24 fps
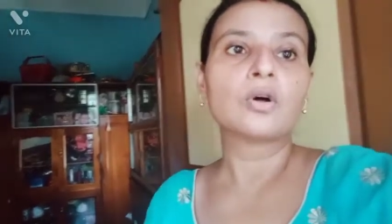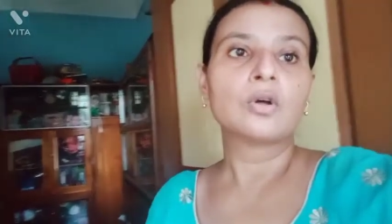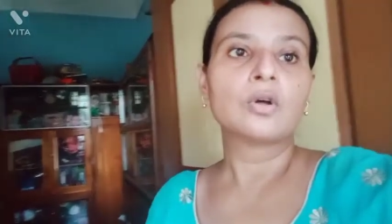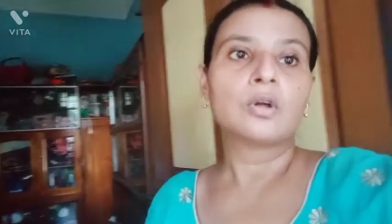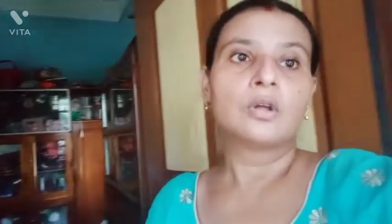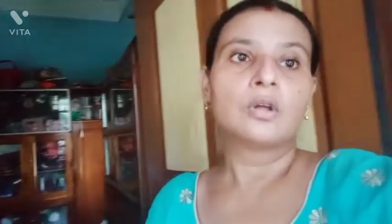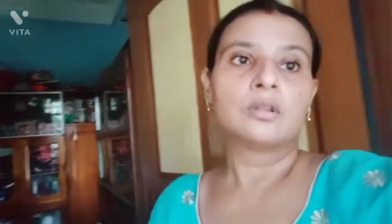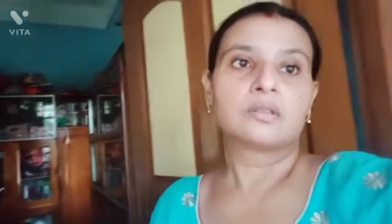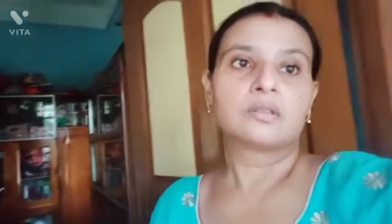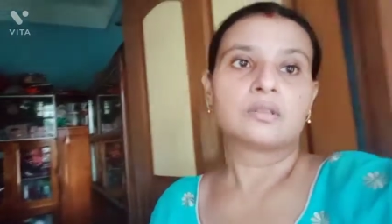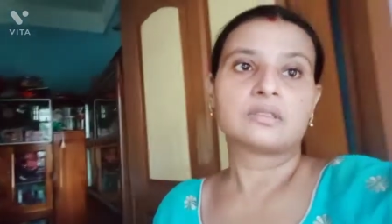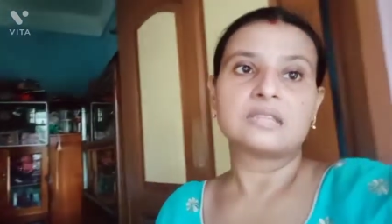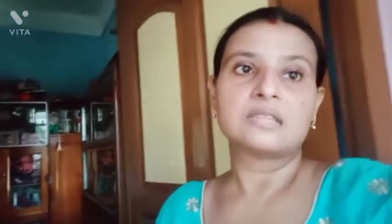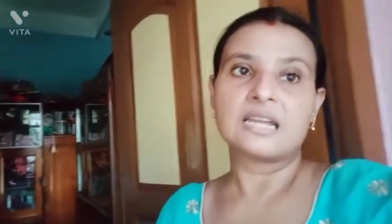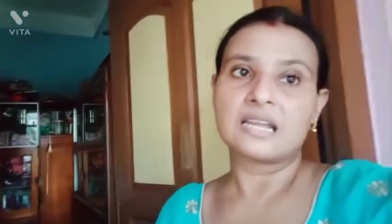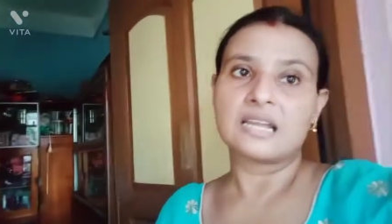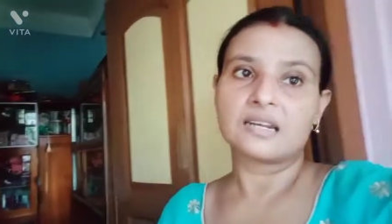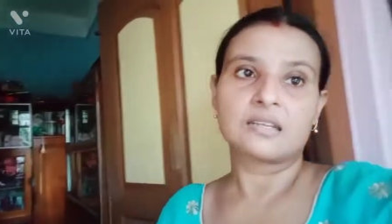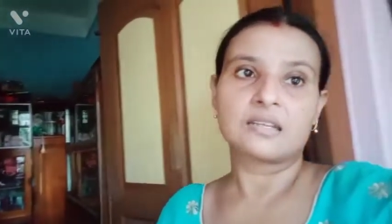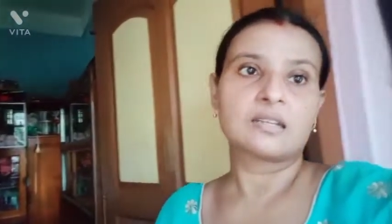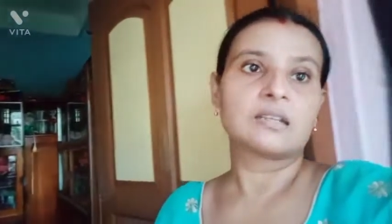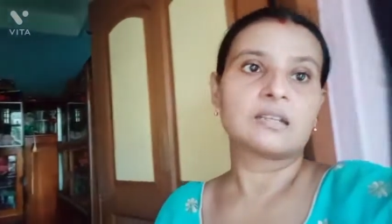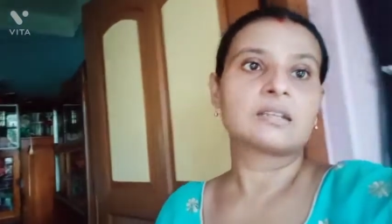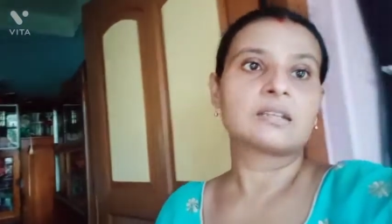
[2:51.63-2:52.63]
দেন
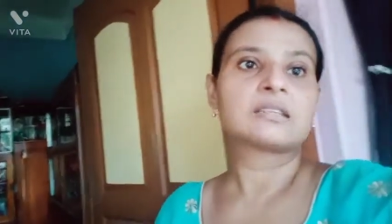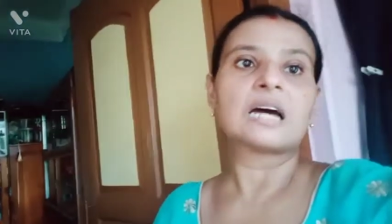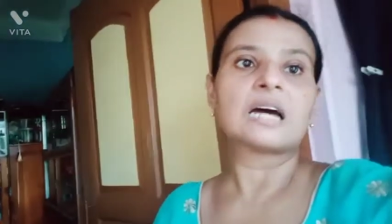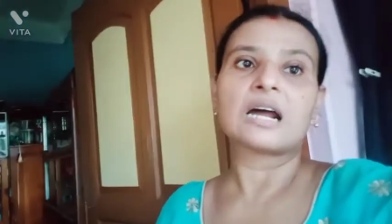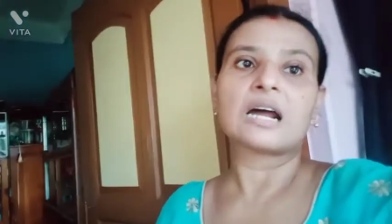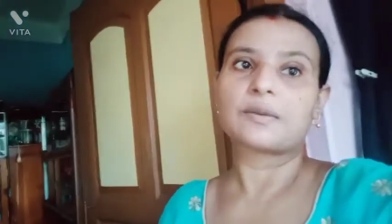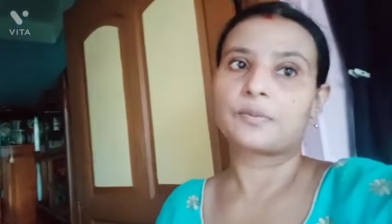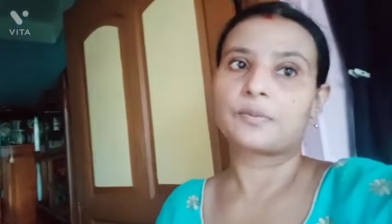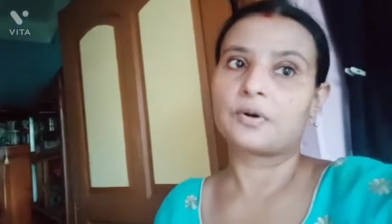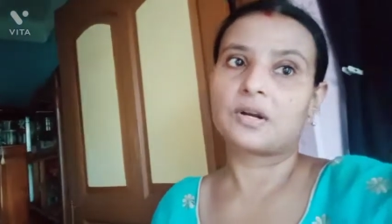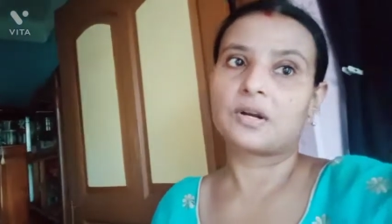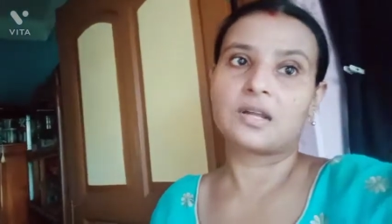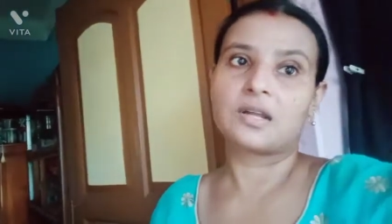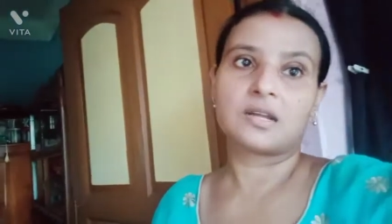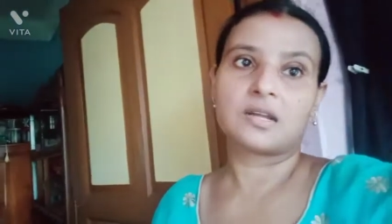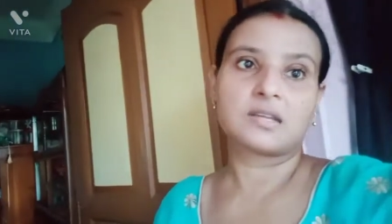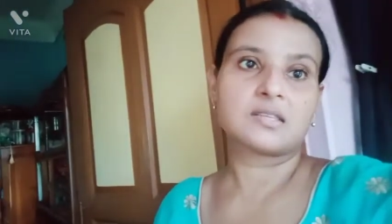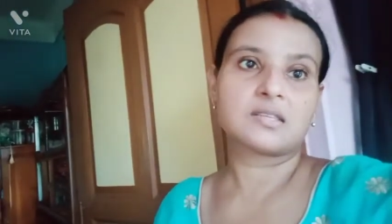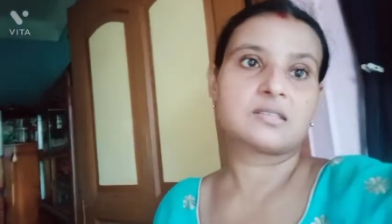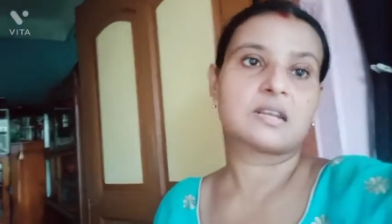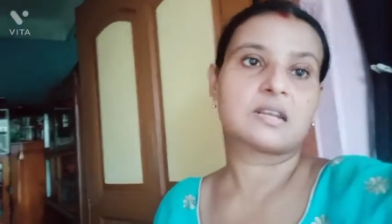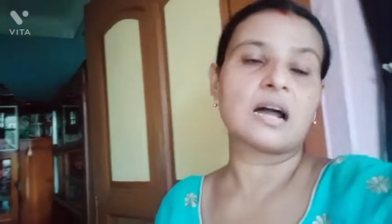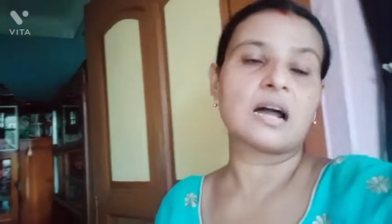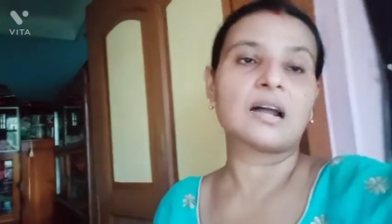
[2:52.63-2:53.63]
তারপরে স্নান
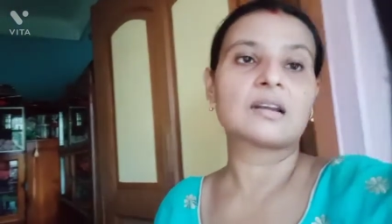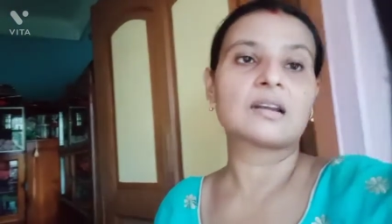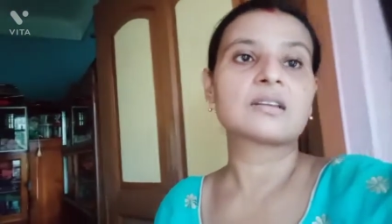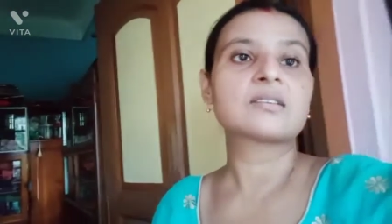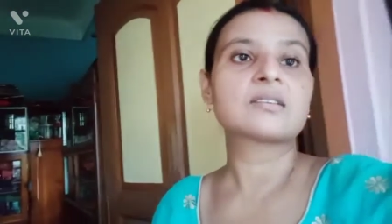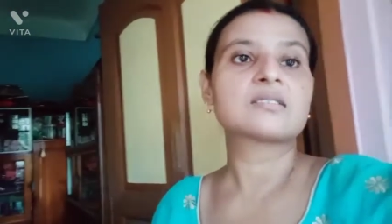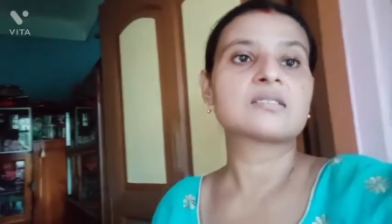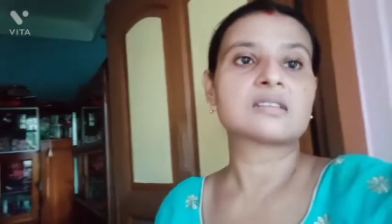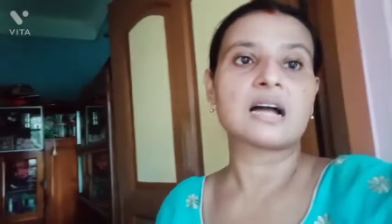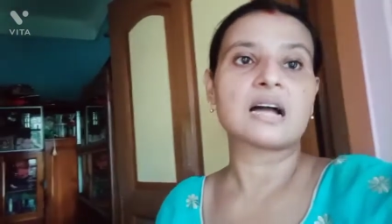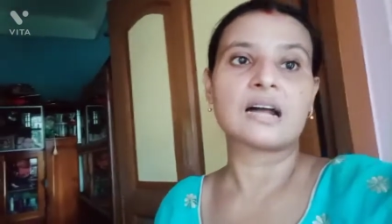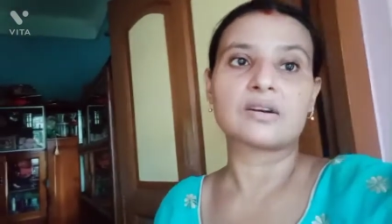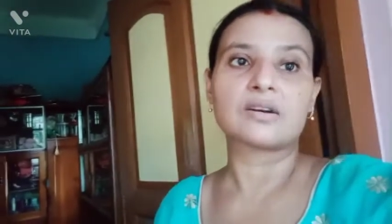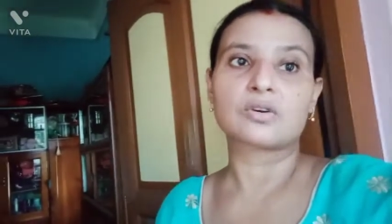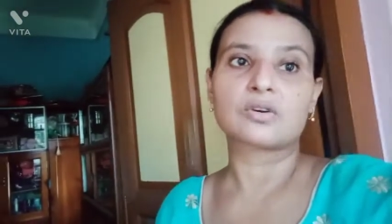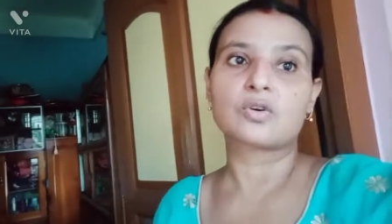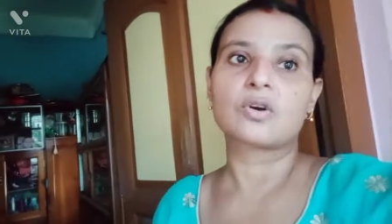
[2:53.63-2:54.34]
স্নান করে